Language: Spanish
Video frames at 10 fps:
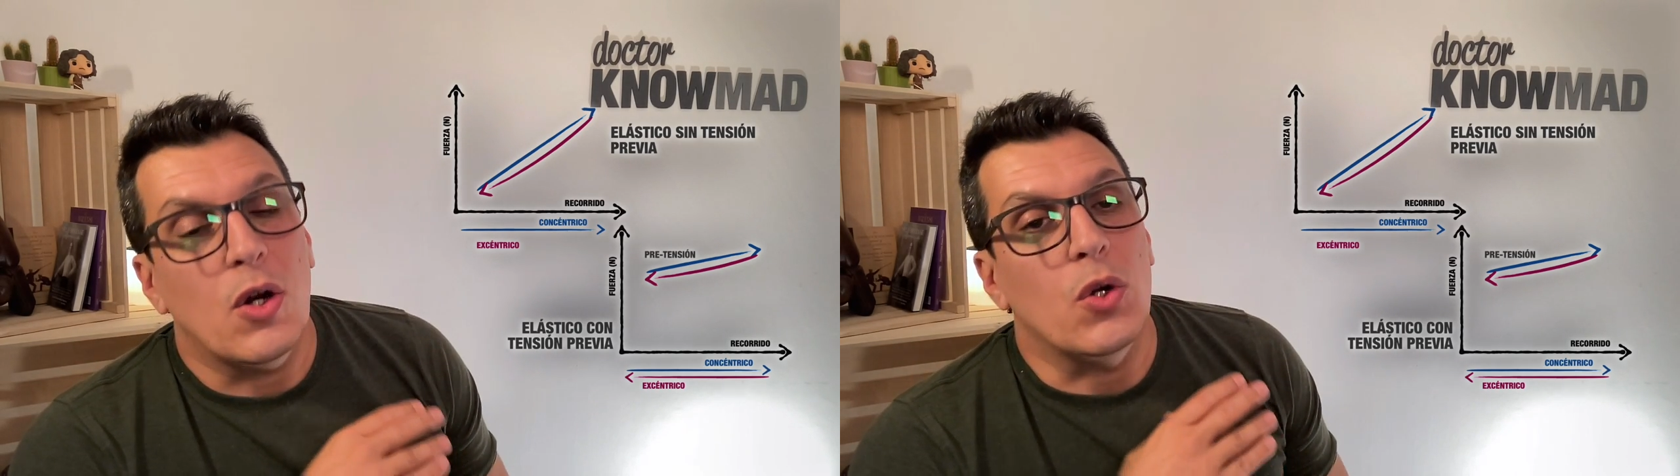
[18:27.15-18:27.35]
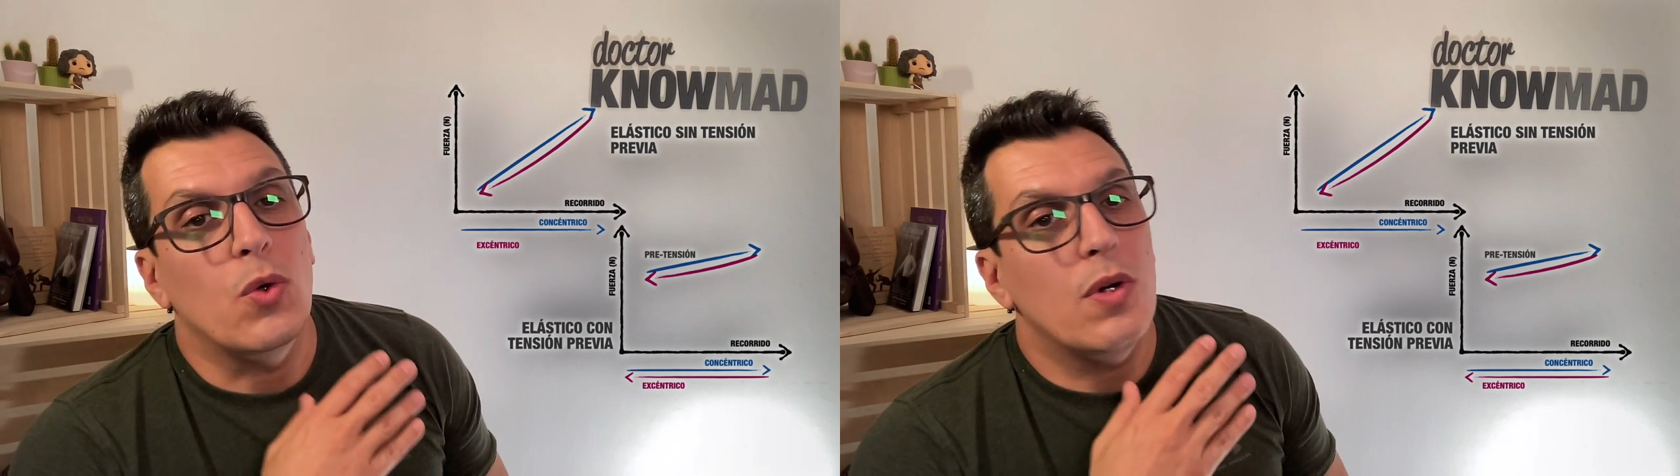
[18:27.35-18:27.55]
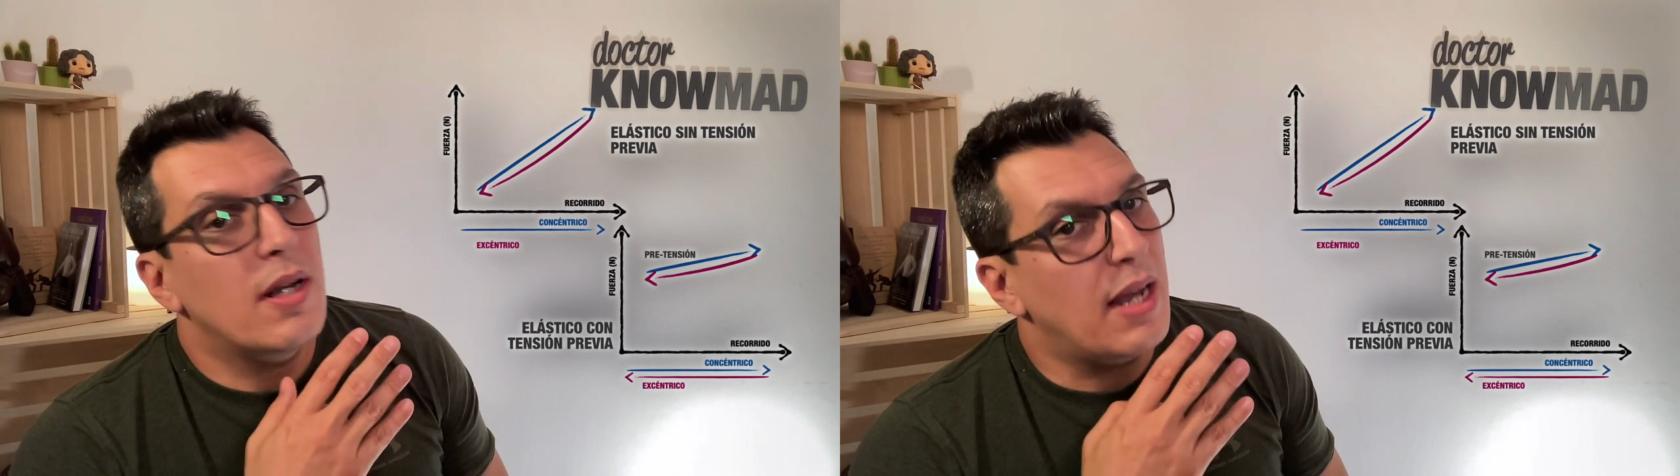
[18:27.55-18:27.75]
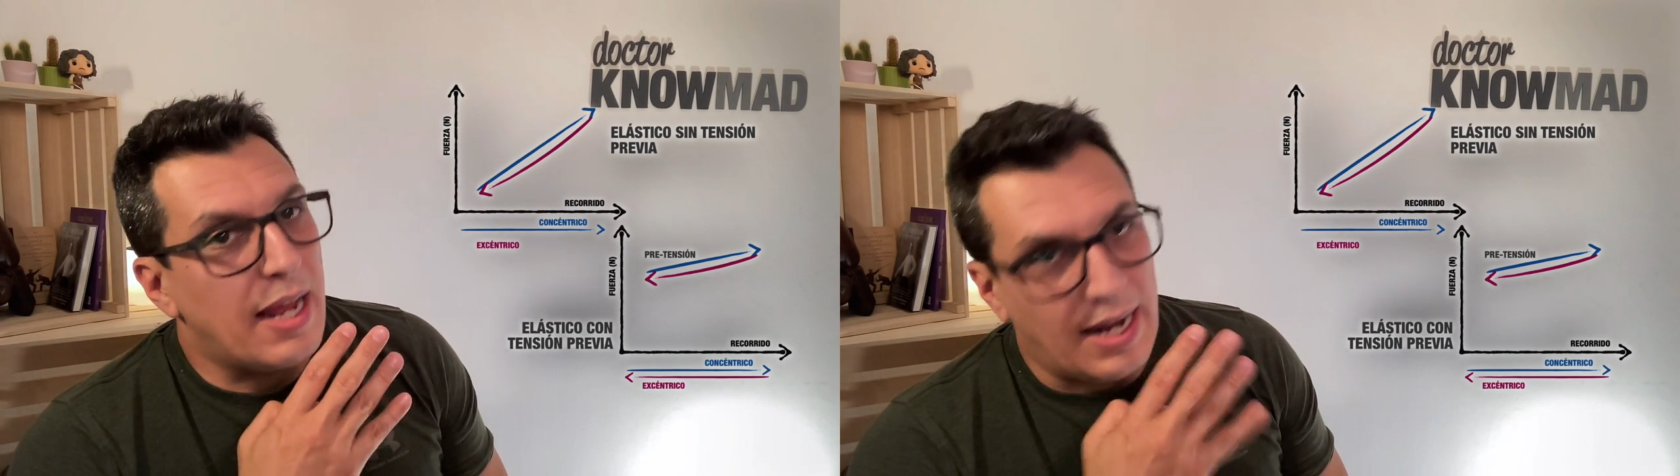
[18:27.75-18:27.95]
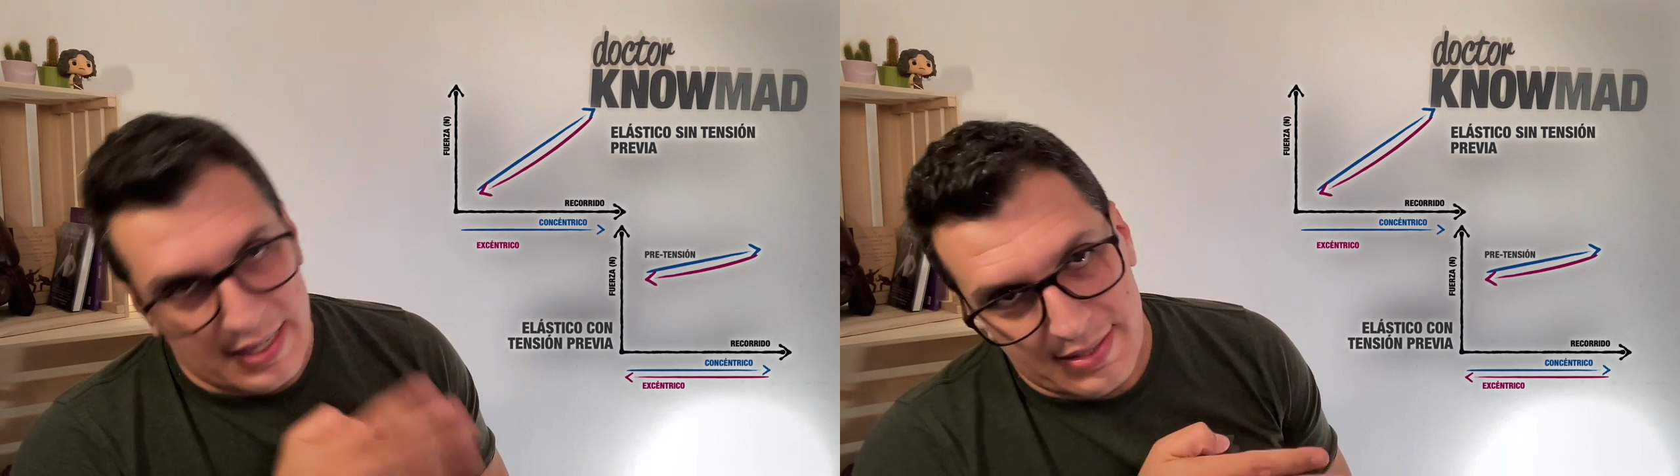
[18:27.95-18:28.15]
con un
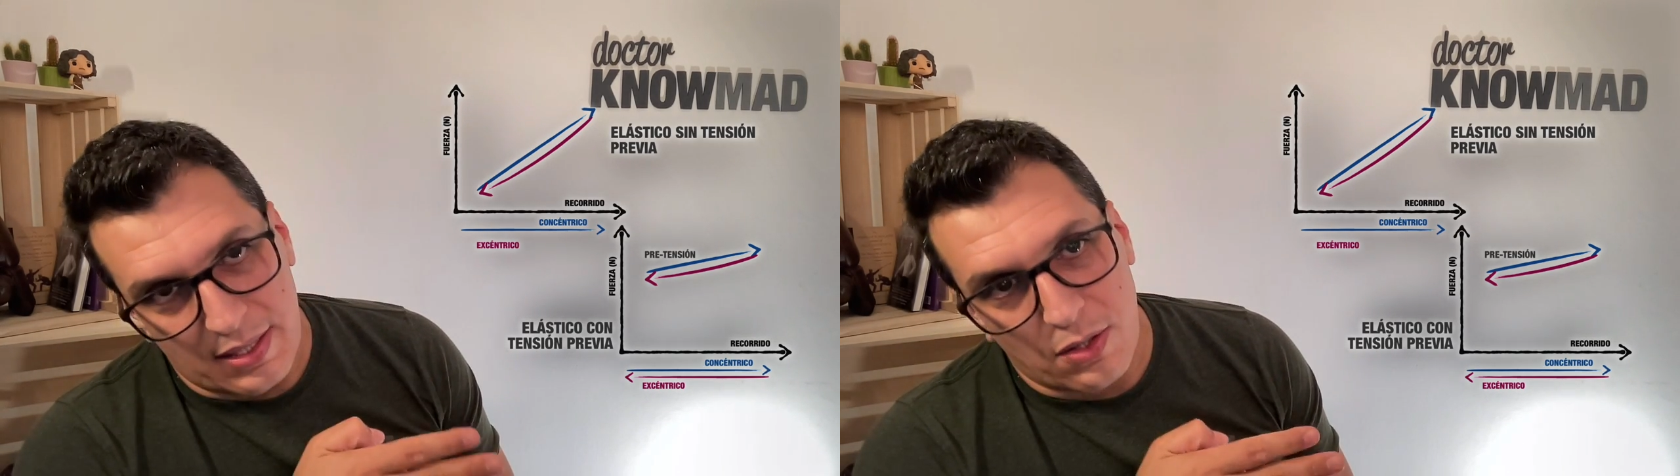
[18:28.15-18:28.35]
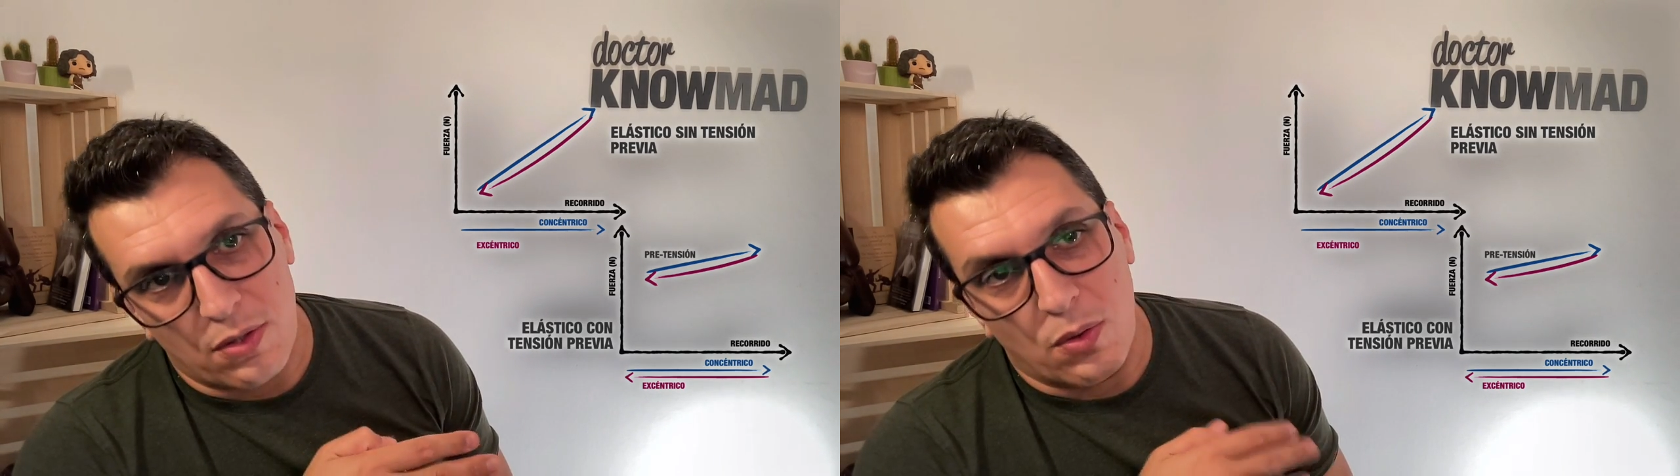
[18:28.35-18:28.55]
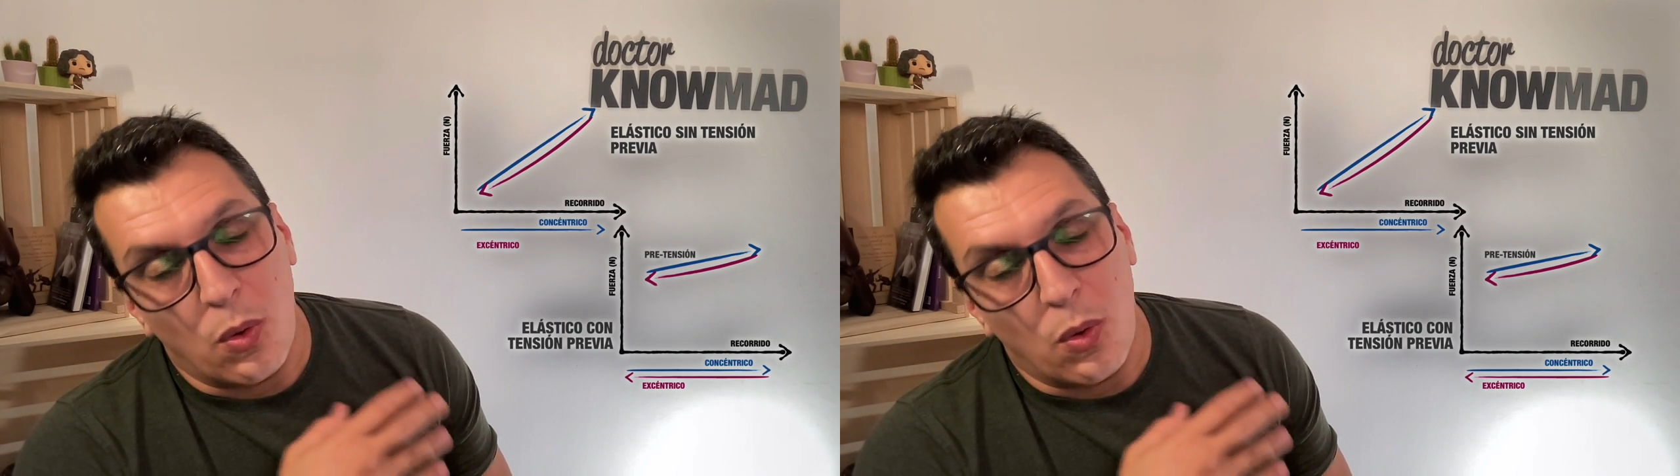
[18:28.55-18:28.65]
elástico.